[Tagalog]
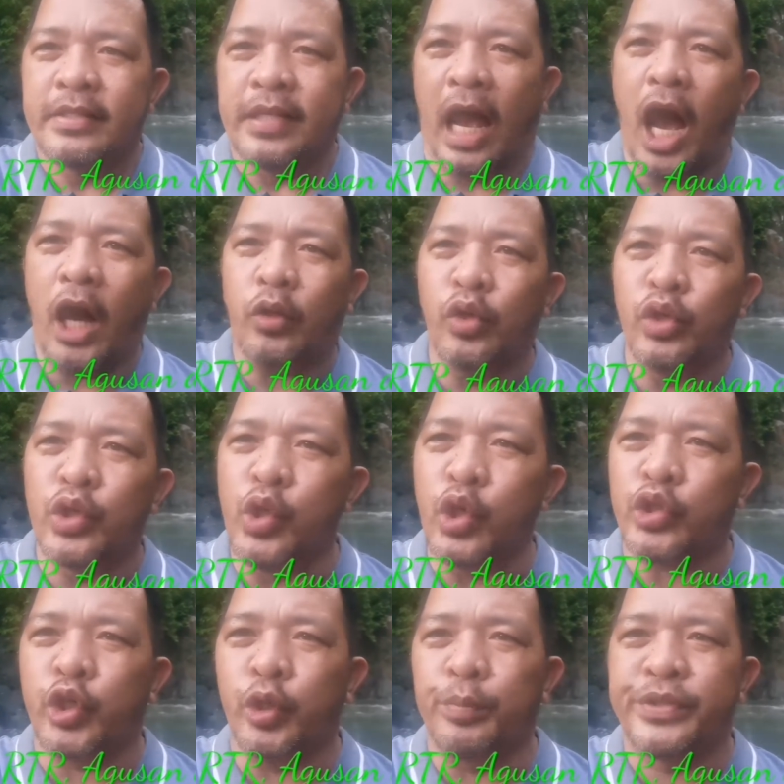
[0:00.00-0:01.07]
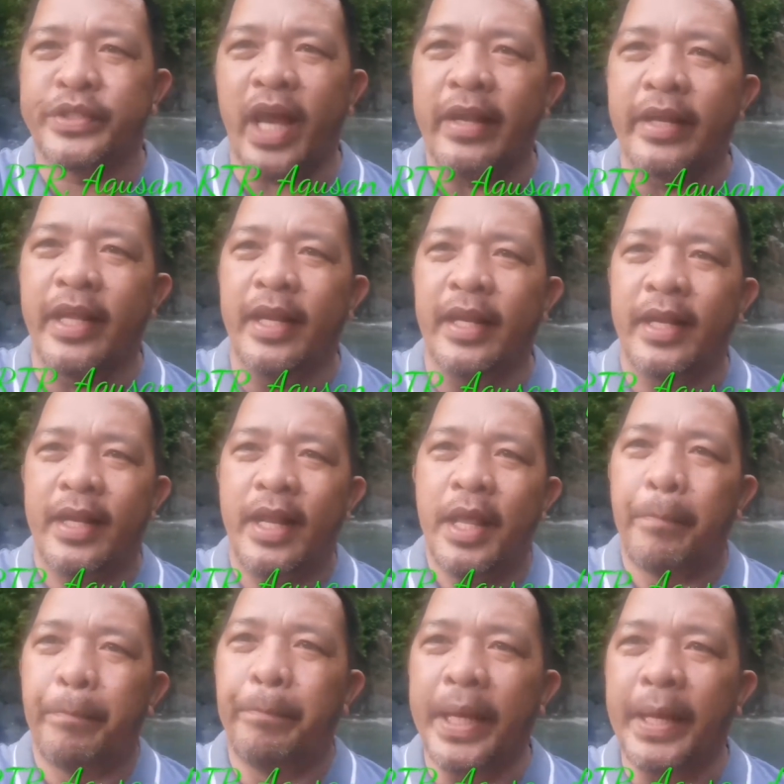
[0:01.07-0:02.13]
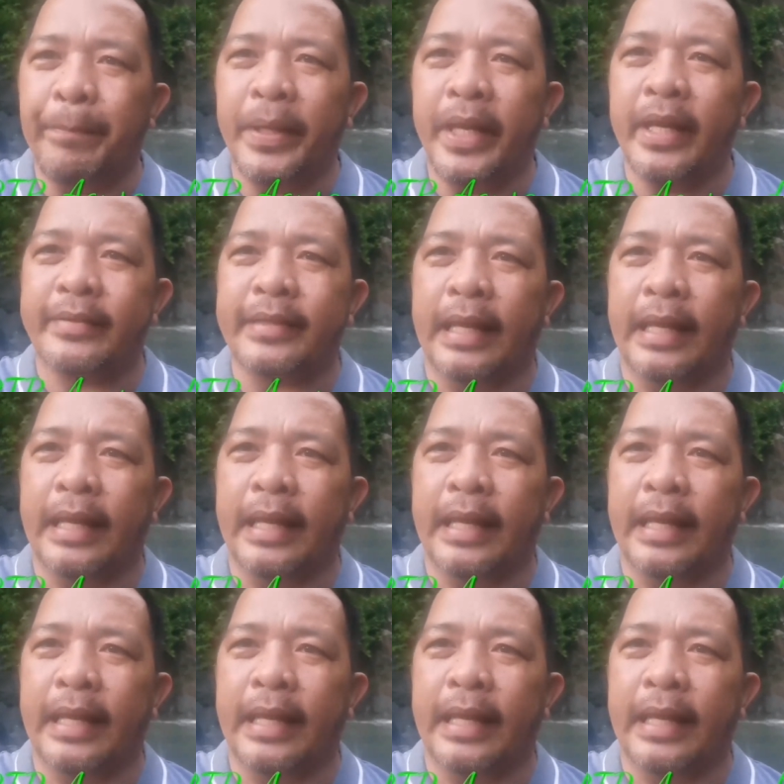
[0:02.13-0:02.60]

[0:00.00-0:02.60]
sa akong YouTube channel, BP